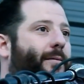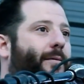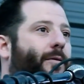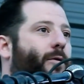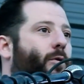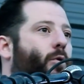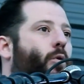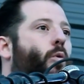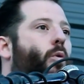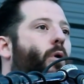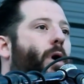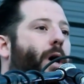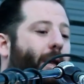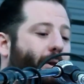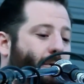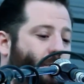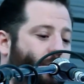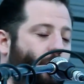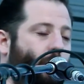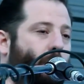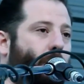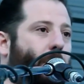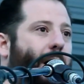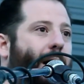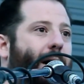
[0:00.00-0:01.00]
nunca entró
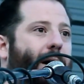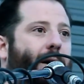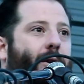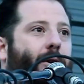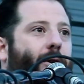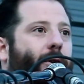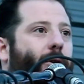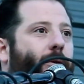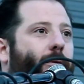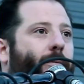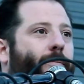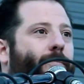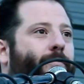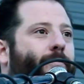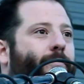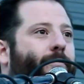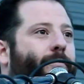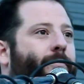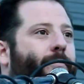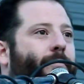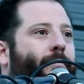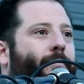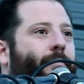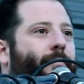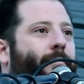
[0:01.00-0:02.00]
a un barrio.
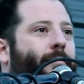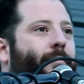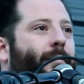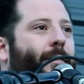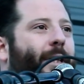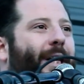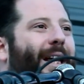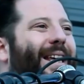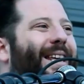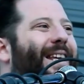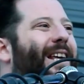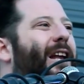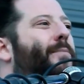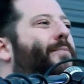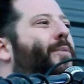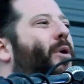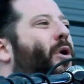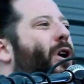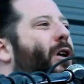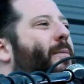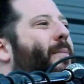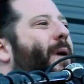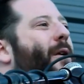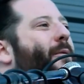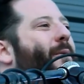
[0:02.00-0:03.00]
Y el
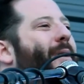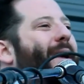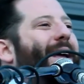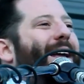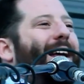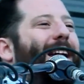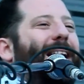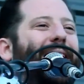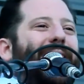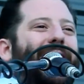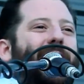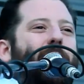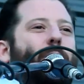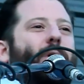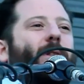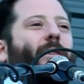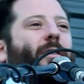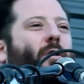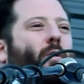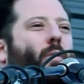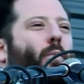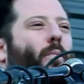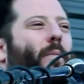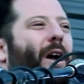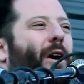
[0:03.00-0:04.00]
problema no es que no
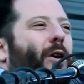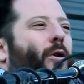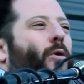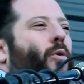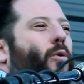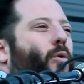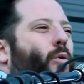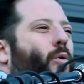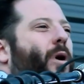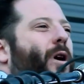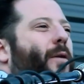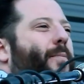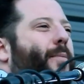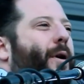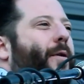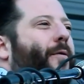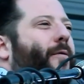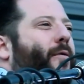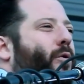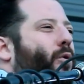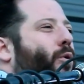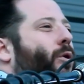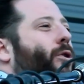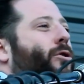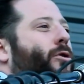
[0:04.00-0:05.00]
entre un barrio en un lugar
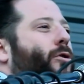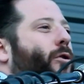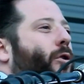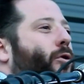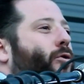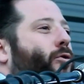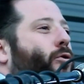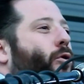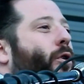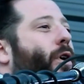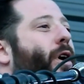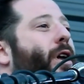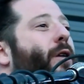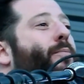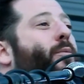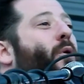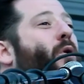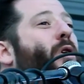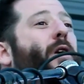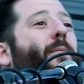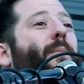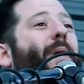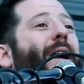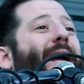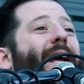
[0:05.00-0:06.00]
prejuicioso, el
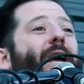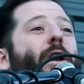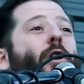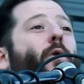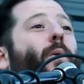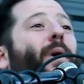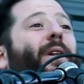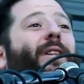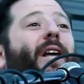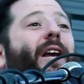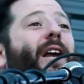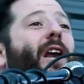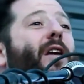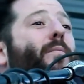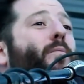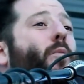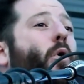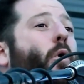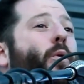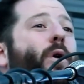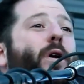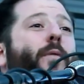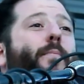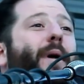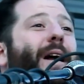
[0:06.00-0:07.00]
problema es que no va a tener
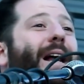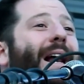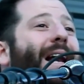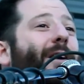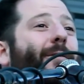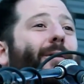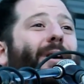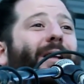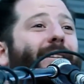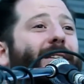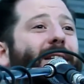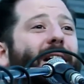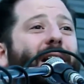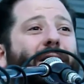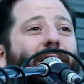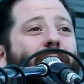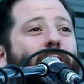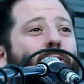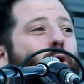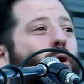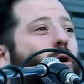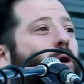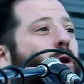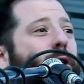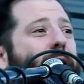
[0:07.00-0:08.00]
móvil para levantarse
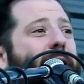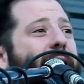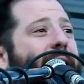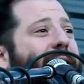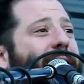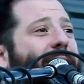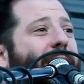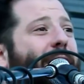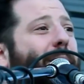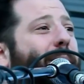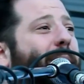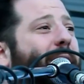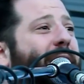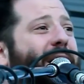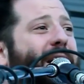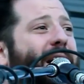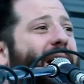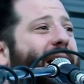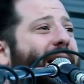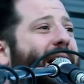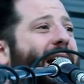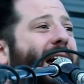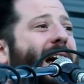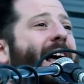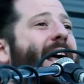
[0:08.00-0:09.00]
todos los días a la
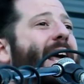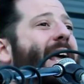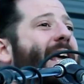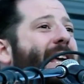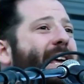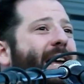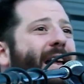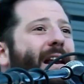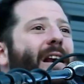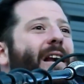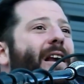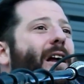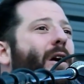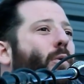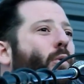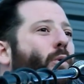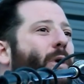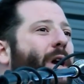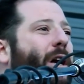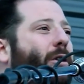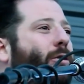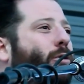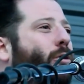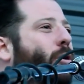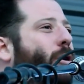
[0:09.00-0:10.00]
mañana, ir a
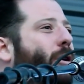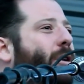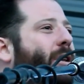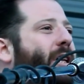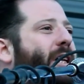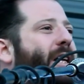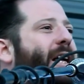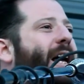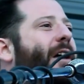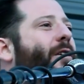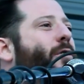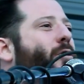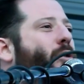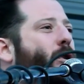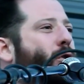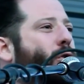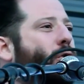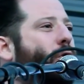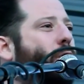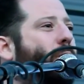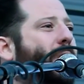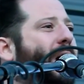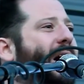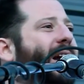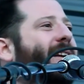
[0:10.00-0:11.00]
laburar todo el día, no
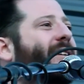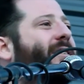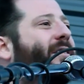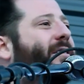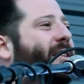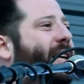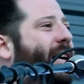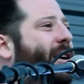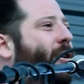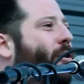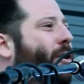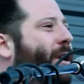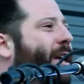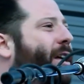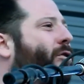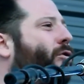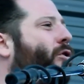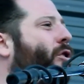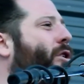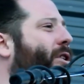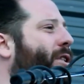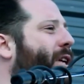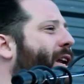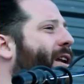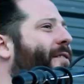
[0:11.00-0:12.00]
robar, ser
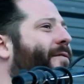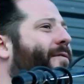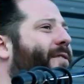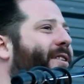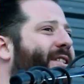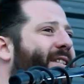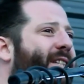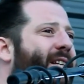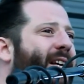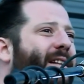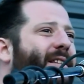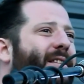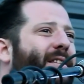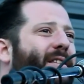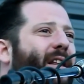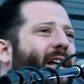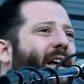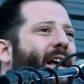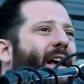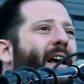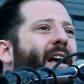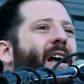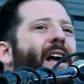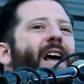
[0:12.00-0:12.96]
honesto y ser eficiente.